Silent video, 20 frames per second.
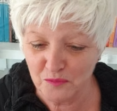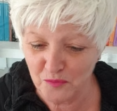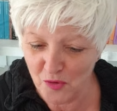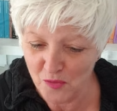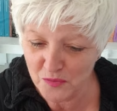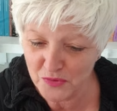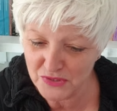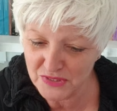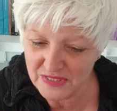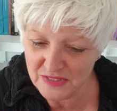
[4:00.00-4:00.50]

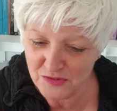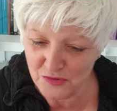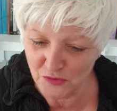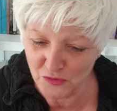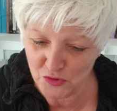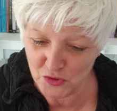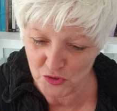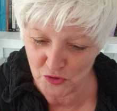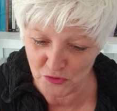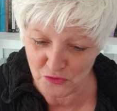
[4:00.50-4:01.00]
proposition
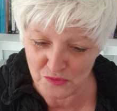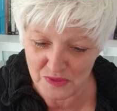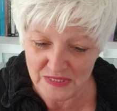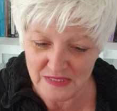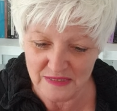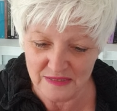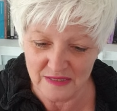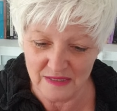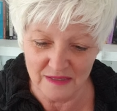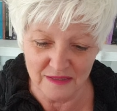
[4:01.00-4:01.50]
d'aujourd'hui,
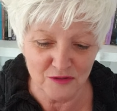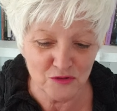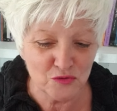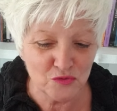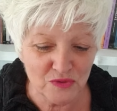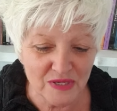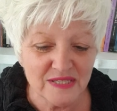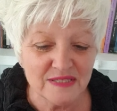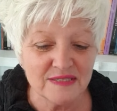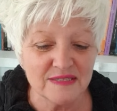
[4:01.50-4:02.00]
c'est
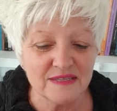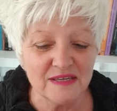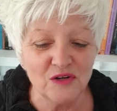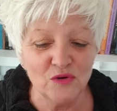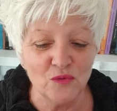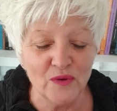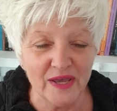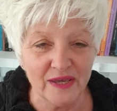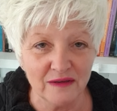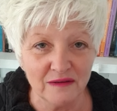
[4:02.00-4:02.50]
tu es si
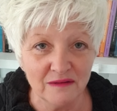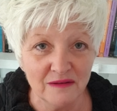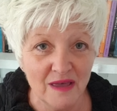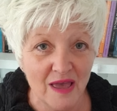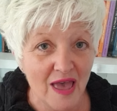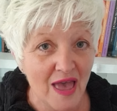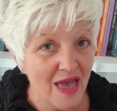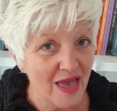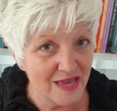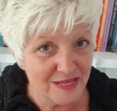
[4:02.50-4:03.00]
loin,
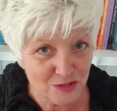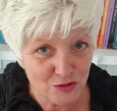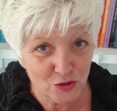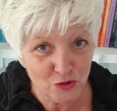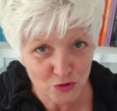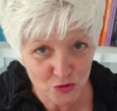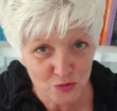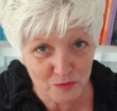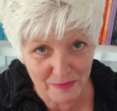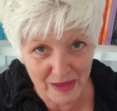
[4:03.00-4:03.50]
est-ce que
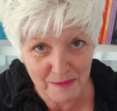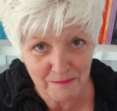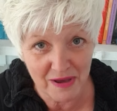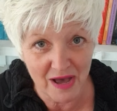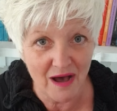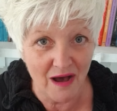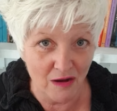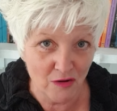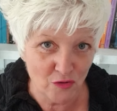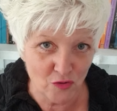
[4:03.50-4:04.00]
tu m'aimes
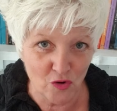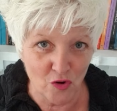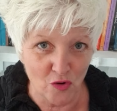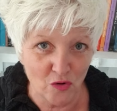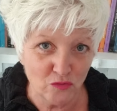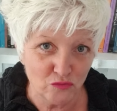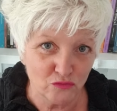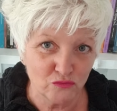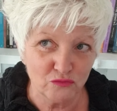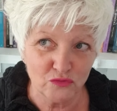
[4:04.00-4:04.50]

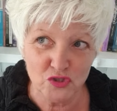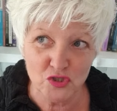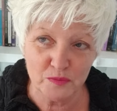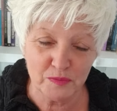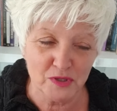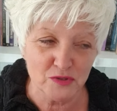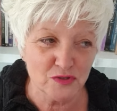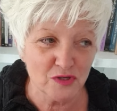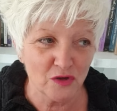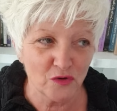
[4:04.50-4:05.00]
encore Je
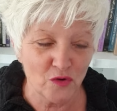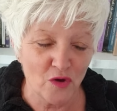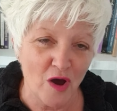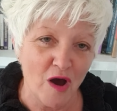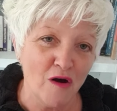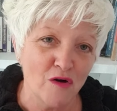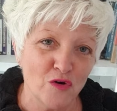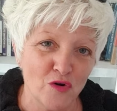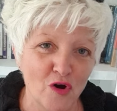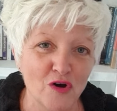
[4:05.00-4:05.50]
pensais que
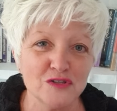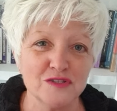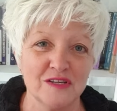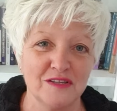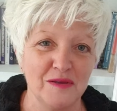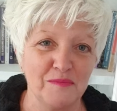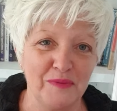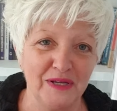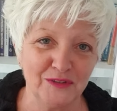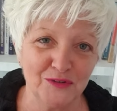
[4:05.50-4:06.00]
encore,
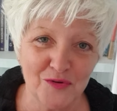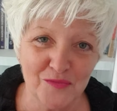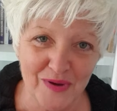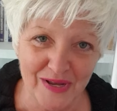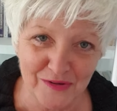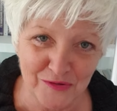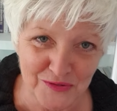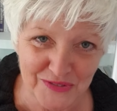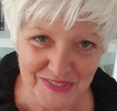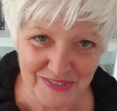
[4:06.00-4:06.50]
c'était pas trop
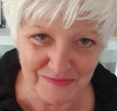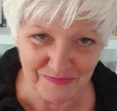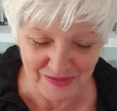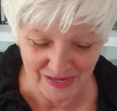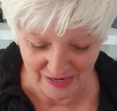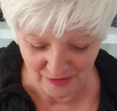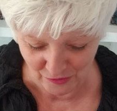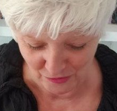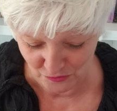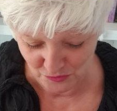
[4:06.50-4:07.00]
mal aussi.
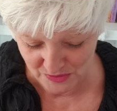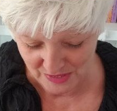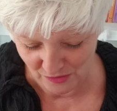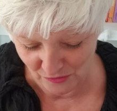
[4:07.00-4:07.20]
Alors, nous